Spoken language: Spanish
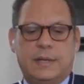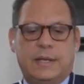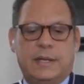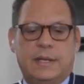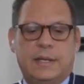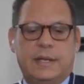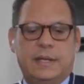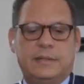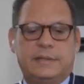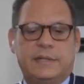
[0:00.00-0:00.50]

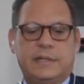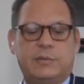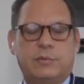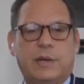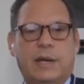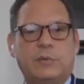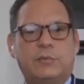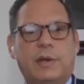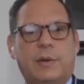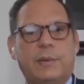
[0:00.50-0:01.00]
el
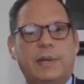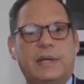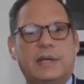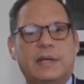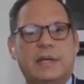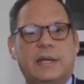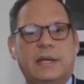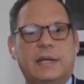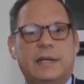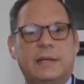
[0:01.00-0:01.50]
tribunal, una vez
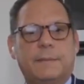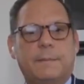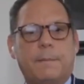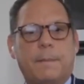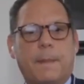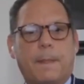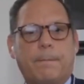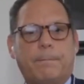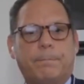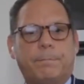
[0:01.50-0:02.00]
que
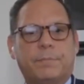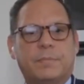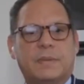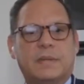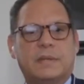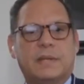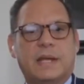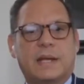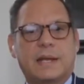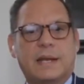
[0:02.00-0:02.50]

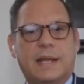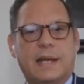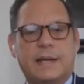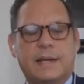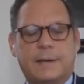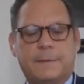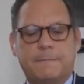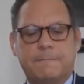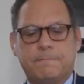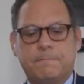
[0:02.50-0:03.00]

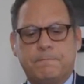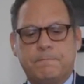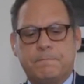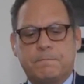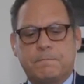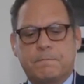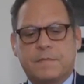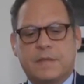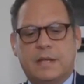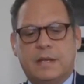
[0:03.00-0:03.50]
declara
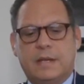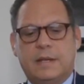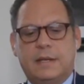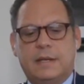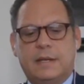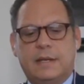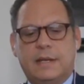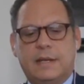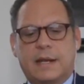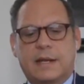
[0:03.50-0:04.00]

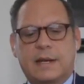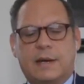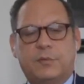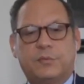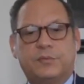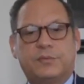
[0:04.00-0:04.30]
la,